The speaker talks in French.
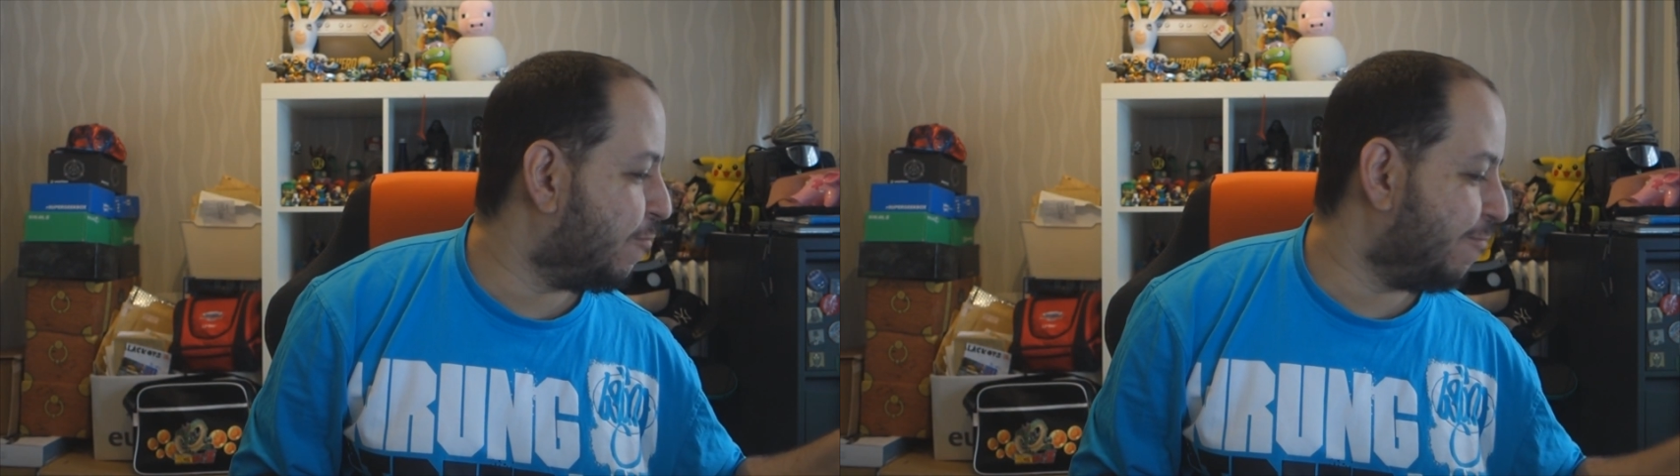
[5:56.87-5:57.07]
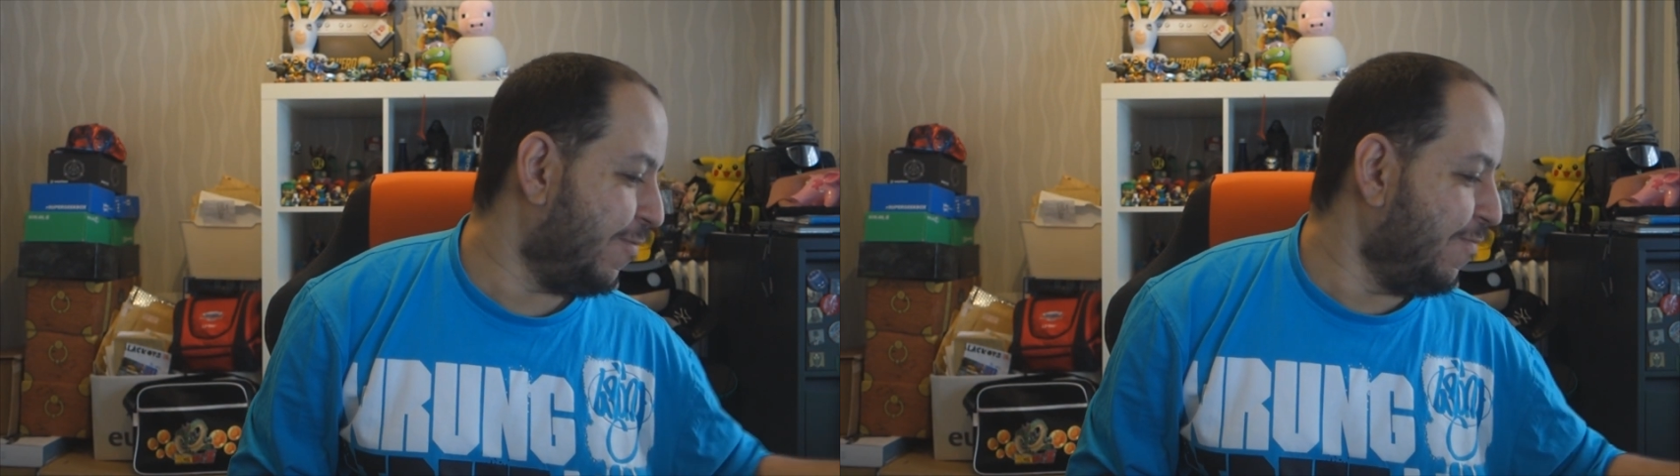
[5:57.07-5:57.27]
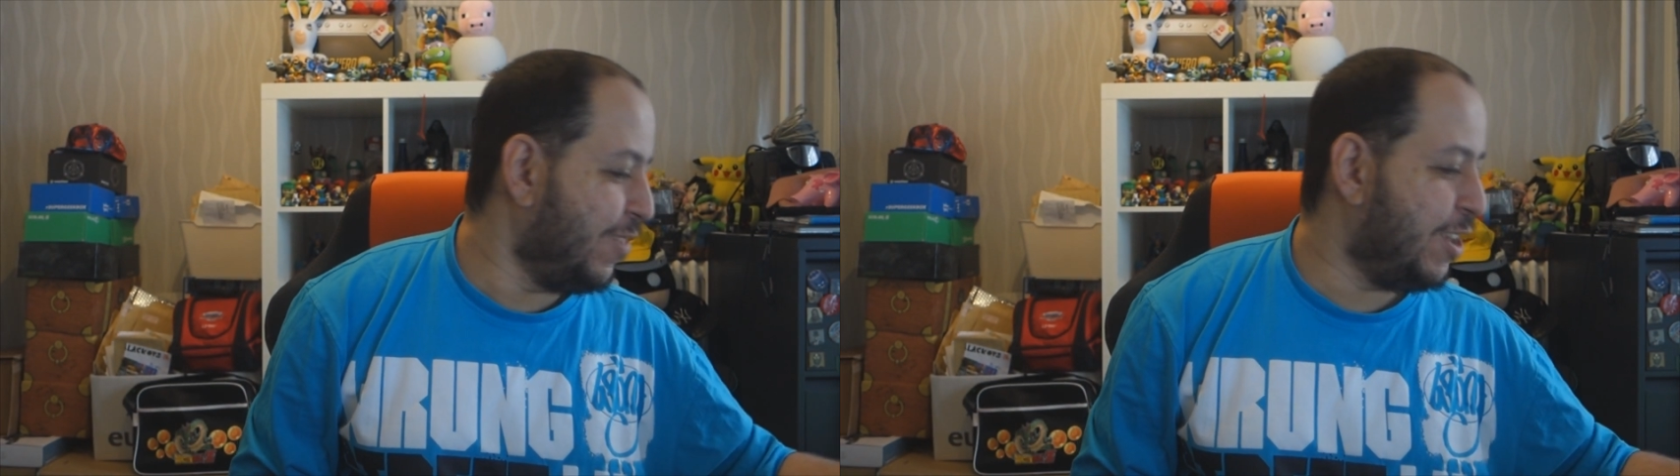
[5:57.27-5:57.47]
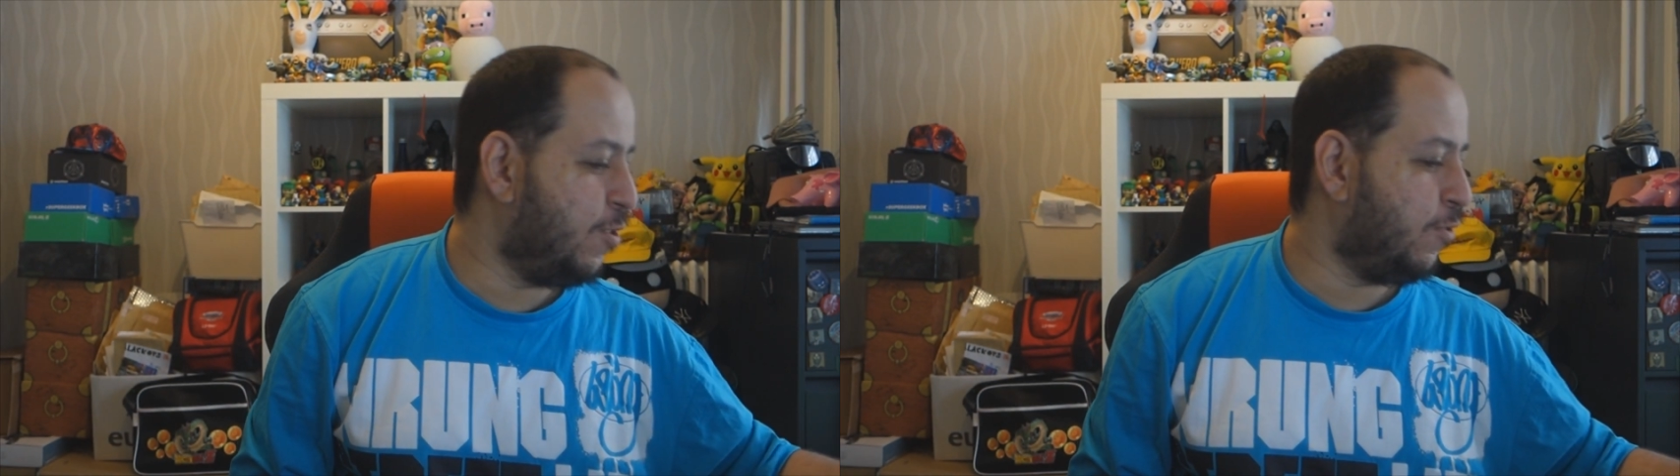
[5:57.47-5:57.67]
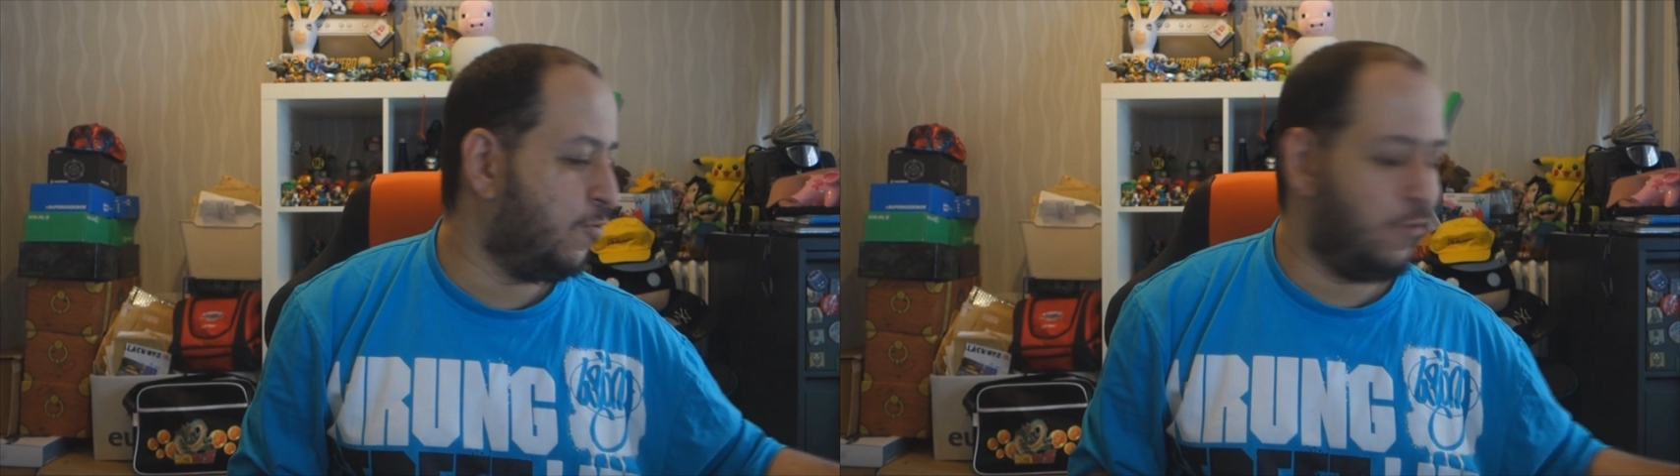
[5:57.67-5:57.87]
ah, les
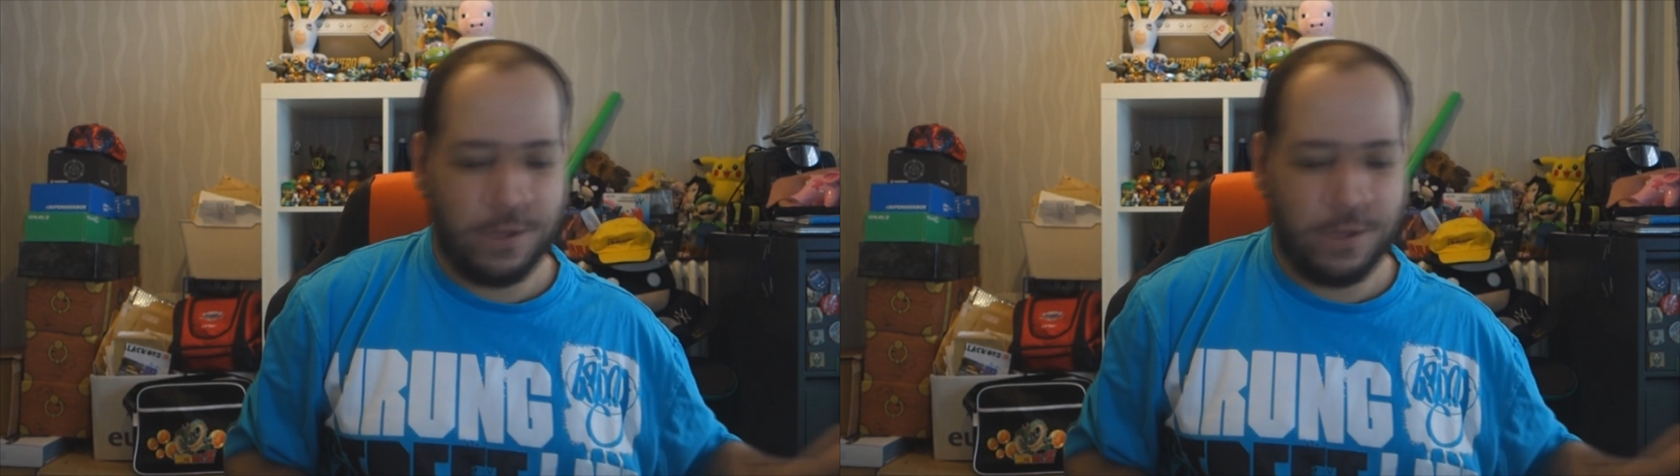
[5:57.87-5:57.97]
deux sont